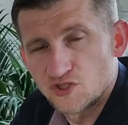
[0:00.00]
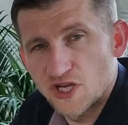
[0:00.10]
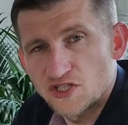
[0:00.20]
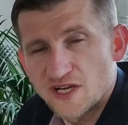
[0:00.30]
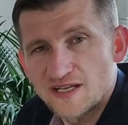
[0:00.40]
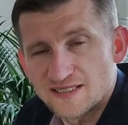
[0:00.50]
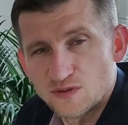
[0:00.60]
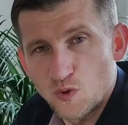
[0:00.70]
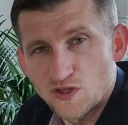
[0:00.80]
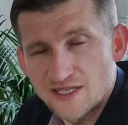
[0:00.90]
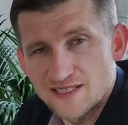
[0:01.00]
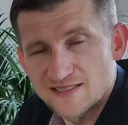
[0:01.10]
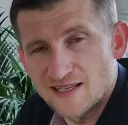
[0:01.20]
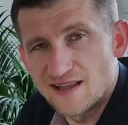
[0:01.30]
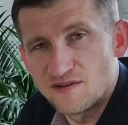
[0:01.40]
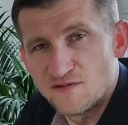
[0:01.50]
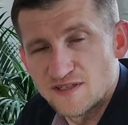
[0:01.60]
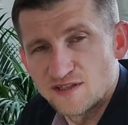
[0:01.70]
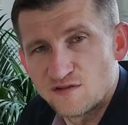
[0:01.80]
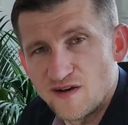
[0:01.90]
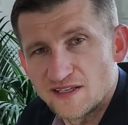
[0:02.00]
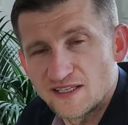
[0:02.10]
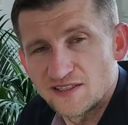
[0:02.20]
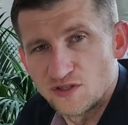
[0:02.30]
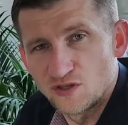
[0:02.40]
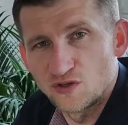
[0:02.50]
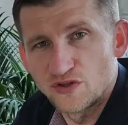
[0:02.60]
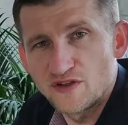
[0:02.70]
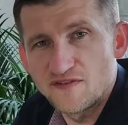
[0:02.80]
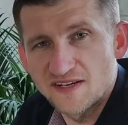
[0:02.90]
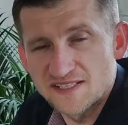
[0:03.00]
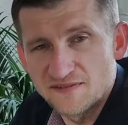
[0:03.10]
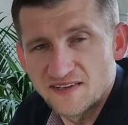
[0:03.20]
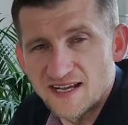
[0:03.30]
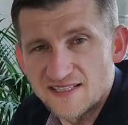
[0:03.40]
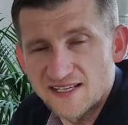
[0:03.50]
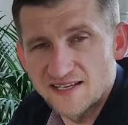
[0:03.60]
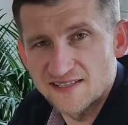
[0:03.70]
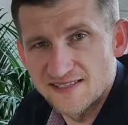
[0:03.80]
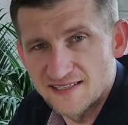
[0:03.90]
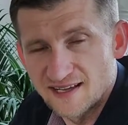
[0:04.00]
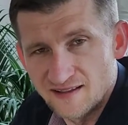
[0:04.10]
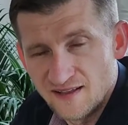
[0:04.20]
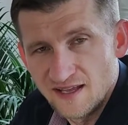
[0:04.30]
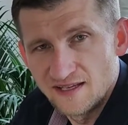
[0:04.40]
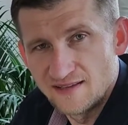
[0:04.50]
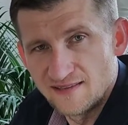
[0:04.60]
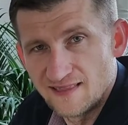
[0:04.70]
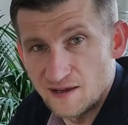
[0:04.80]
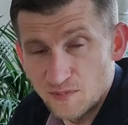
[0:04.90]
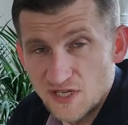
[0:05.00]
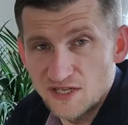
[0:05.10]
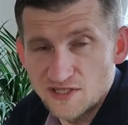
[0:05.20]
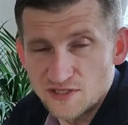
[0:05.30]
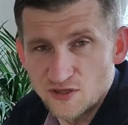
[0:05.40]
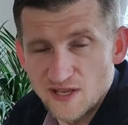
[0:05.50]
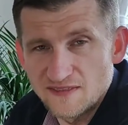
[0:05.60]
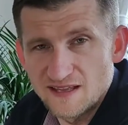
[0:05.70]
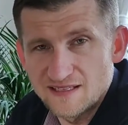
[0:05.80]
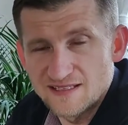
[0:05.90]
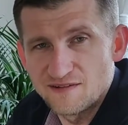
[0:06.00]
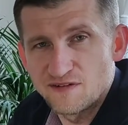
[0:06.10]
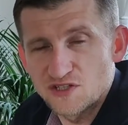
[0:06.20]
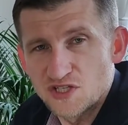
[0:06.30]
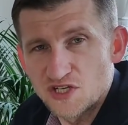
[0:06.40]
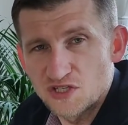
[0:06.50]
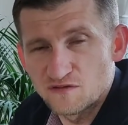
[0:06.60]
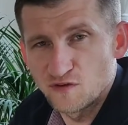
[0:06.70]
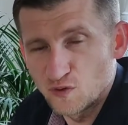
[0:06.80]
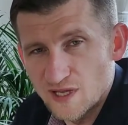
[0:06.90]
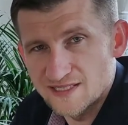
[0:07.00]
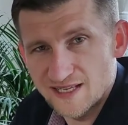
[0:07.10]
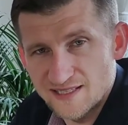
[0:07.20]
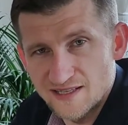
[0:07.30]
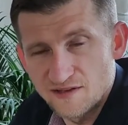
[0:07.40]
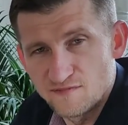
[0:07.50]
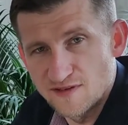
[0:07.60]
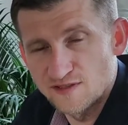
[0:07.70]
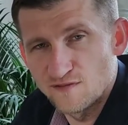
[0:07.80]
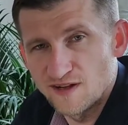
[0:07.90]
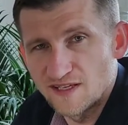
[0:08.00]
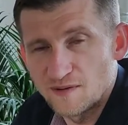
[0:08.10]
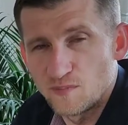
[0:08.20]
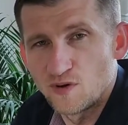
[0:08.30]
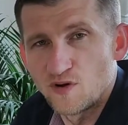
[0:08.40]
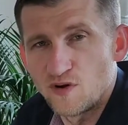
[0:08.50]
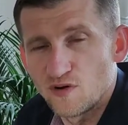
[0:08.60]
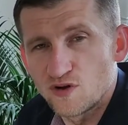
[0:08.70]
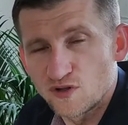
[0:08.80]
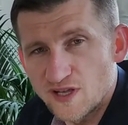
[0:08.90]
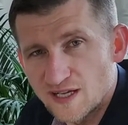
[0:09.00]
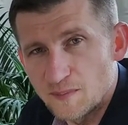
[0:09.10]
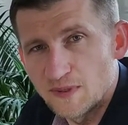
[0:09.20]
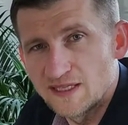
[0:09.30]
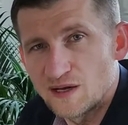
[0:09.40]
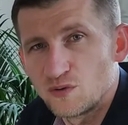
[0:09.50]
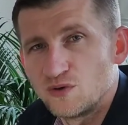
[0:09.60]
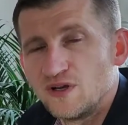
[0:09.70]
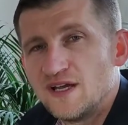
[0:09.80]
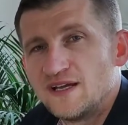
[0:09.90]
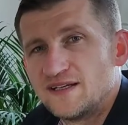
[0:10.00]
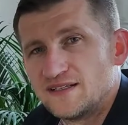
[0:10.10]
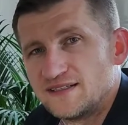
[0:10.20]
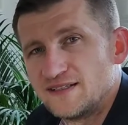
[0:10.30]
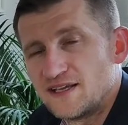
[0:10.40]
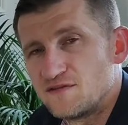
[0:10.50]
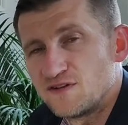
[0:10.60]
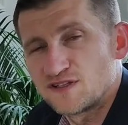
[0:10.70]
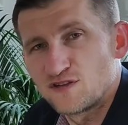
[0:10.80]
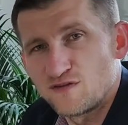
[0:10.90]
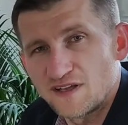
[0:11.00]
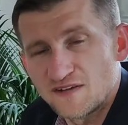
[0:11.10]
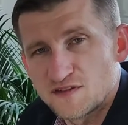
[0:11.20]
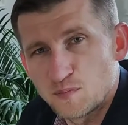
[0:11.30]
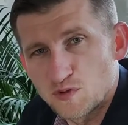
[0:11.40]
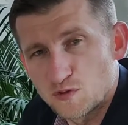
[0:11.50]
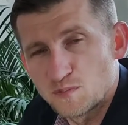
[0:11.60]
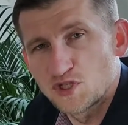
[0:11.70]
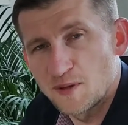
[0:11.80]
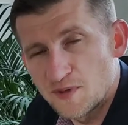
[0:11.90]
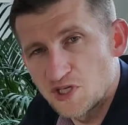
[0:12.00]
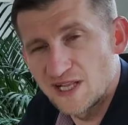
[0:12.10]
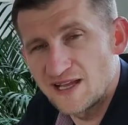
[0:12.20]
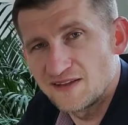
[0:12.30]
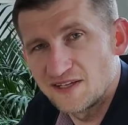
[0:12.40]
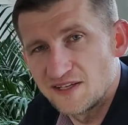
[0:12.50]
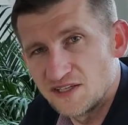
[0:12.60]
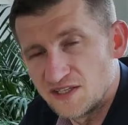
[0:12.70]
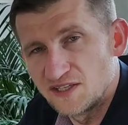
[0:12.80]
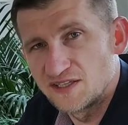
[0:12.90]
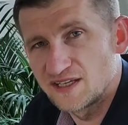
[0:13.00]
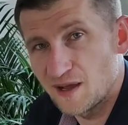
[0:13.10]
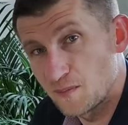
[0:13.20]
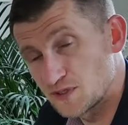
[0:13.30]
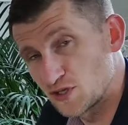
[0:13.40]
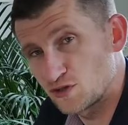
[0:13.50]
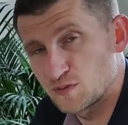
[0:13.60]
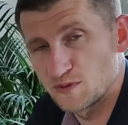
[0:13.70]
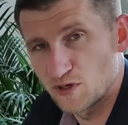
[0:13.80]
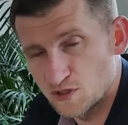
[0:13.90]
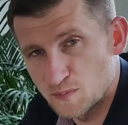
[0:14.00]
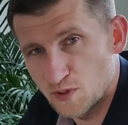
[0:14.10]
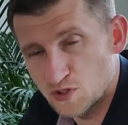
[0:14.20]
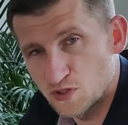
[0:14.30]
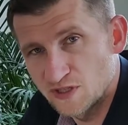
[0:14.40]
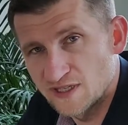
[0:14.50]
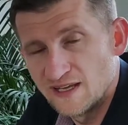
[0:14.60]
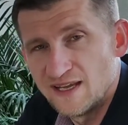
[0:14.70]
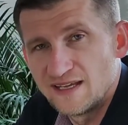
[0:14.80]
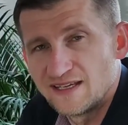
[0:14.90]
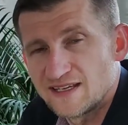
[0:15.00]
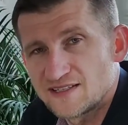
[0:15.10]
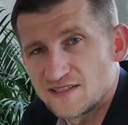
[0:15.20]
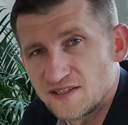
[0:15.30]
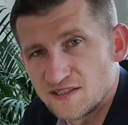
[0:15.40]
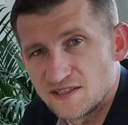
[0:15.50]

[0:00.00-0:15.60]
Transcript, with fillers: Trzecia złota zasada inwestowania to dywersyfikacja ryzyka. Dla mnie jest to jedna z najważniejszych w ogóle zasad inwestowania, bo ochrona kapitału, e, inwestowanie w sposób przemyślany i jakby rozproszony jest